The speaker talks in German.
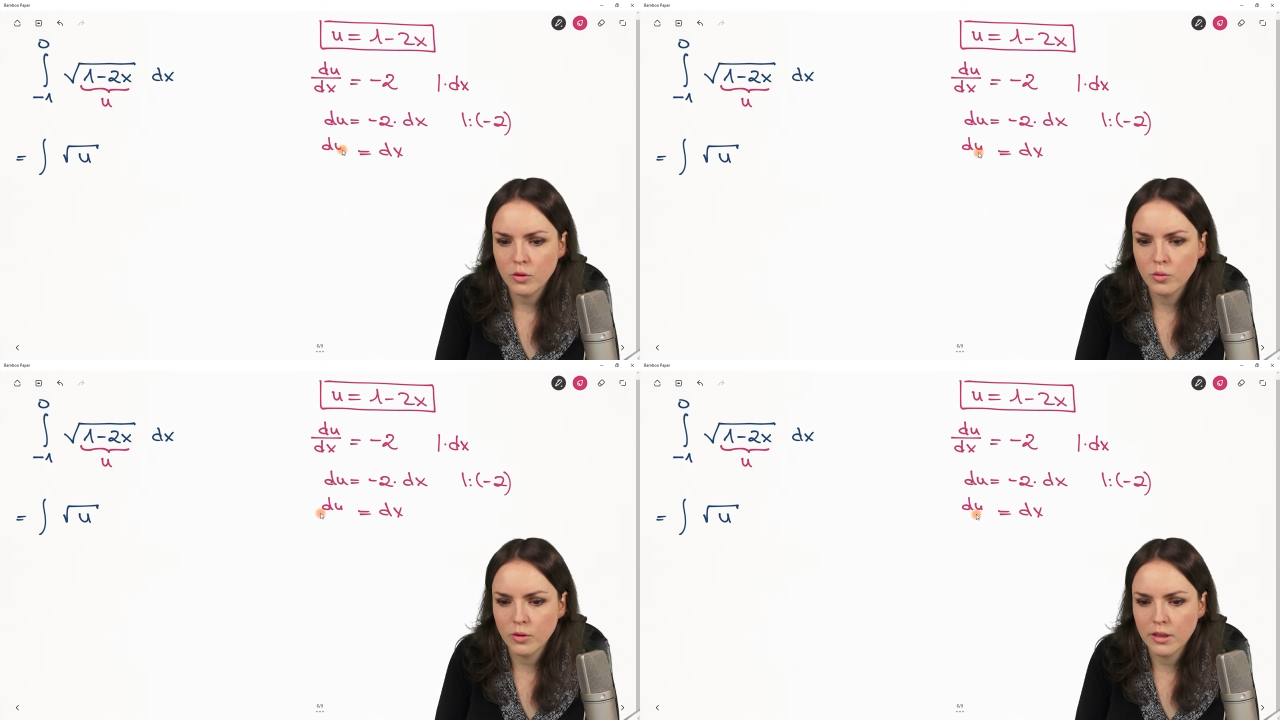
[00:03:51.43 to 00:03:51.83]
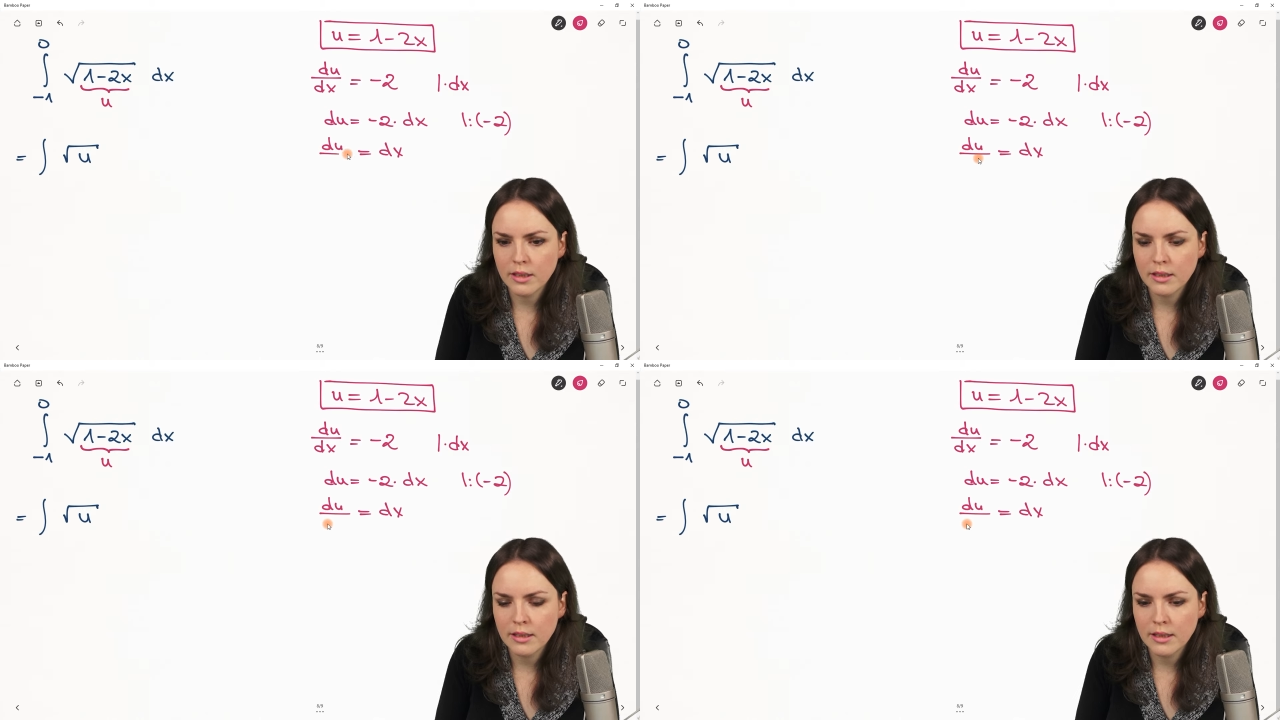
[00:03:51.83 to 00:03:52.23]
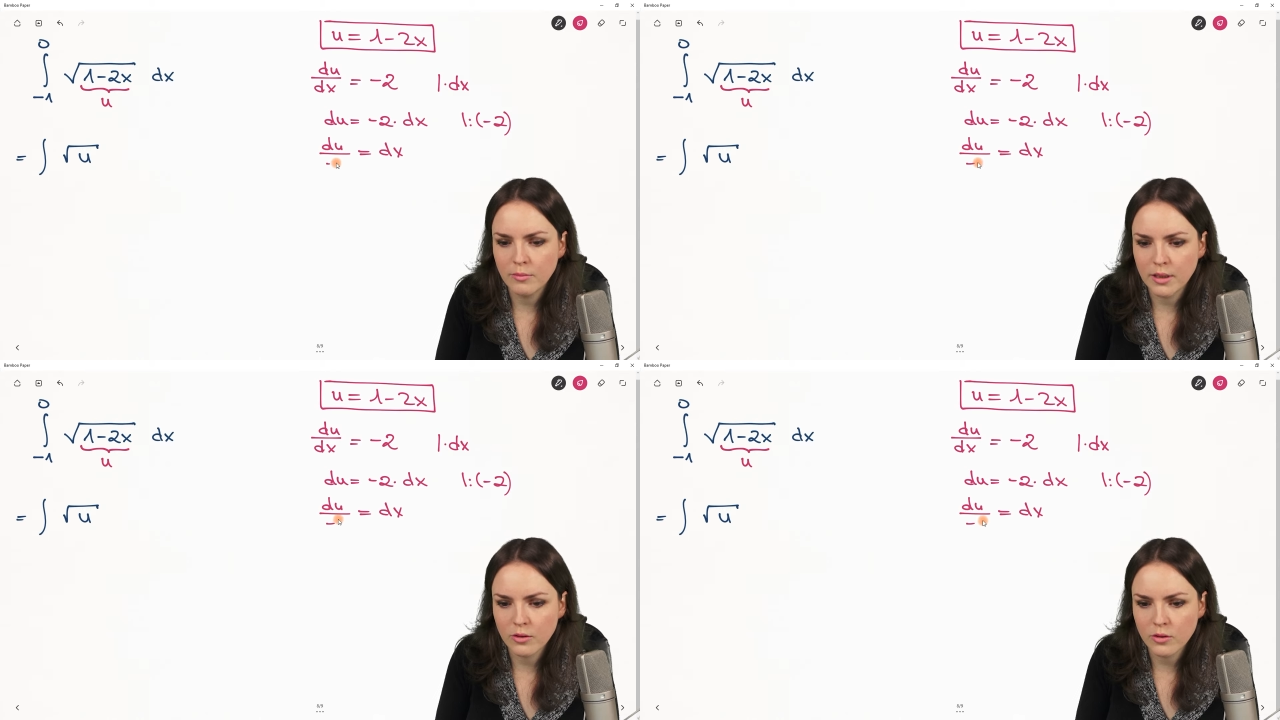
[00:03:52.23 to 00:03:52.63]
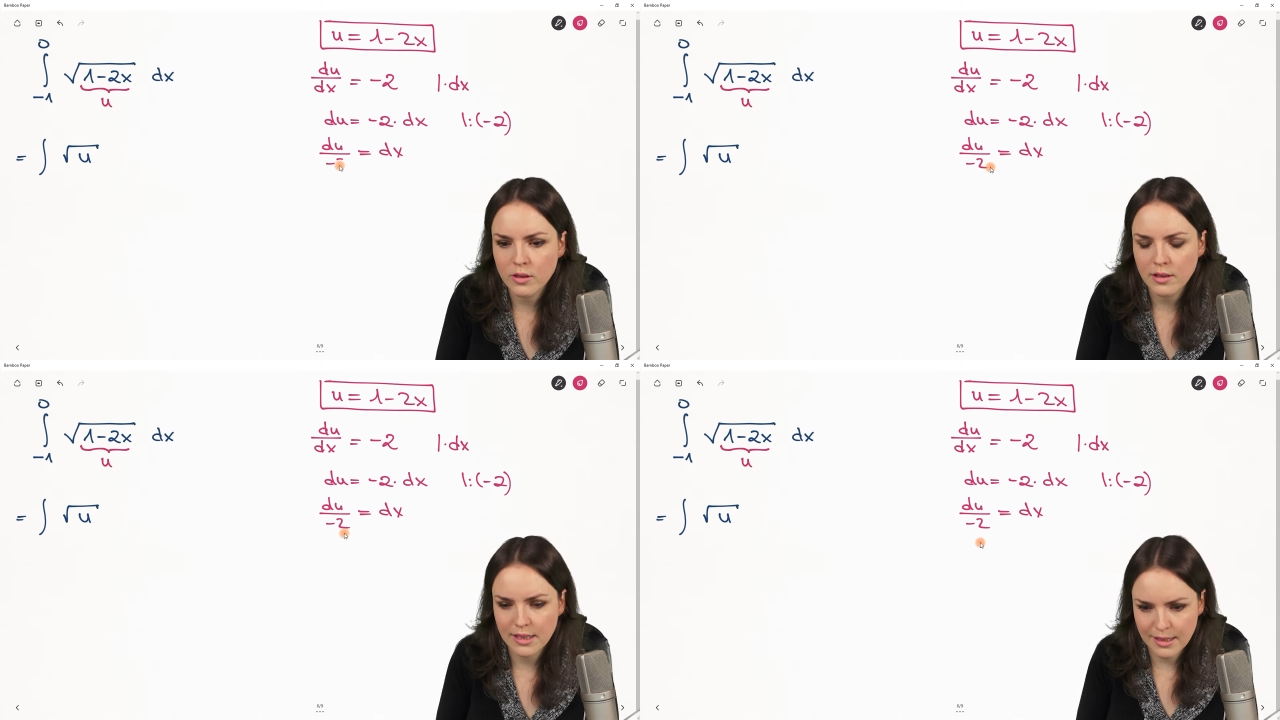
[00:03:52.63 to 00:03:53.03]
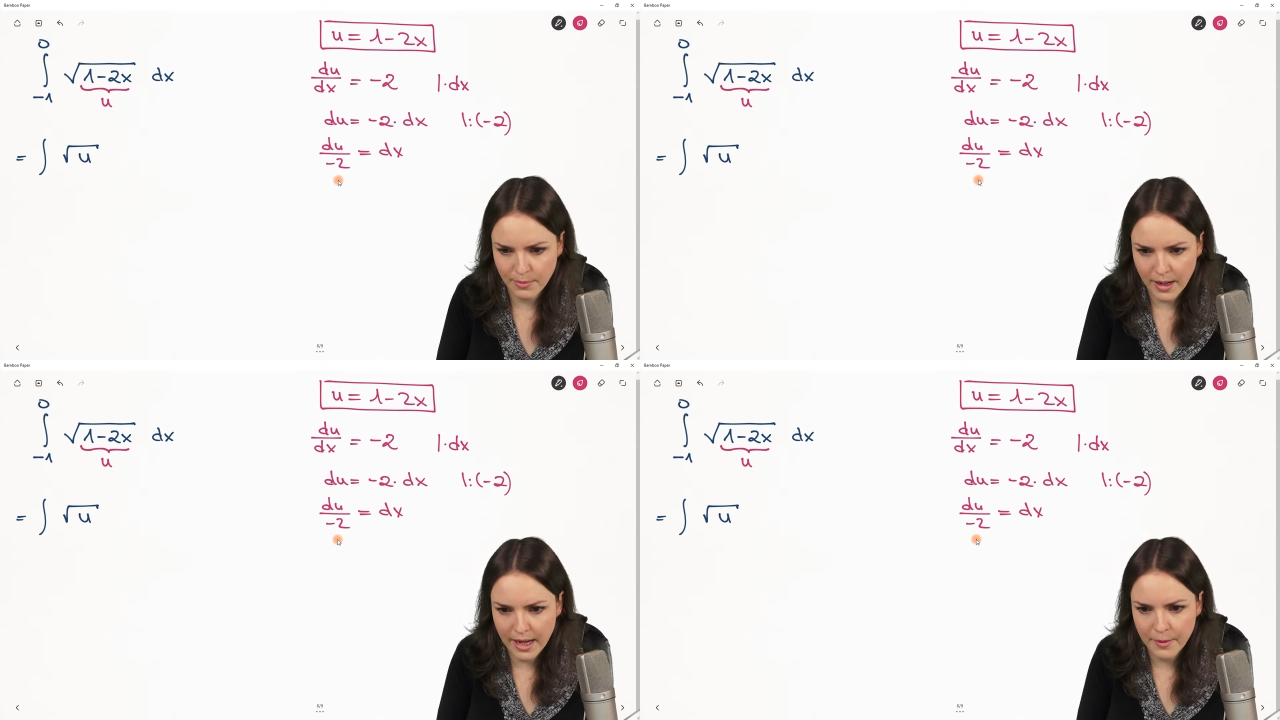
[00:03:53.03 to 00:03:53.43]
durch die minus
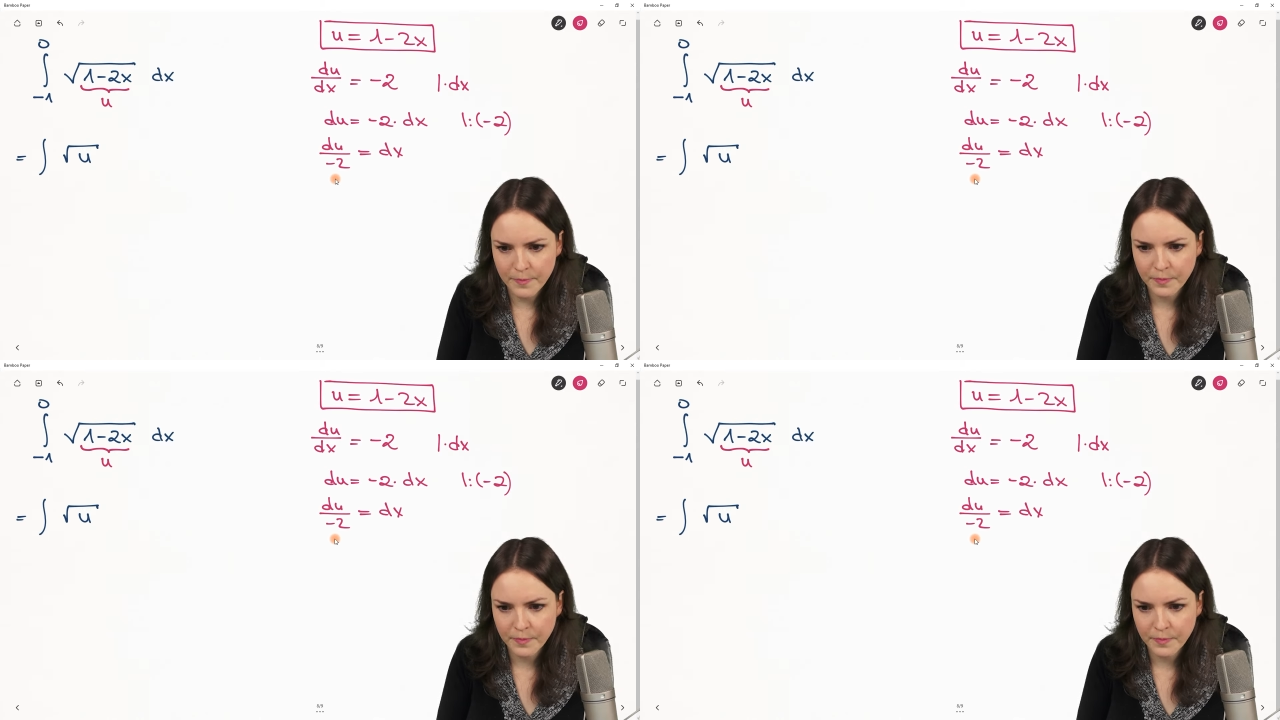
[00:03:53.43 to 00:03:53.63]
2.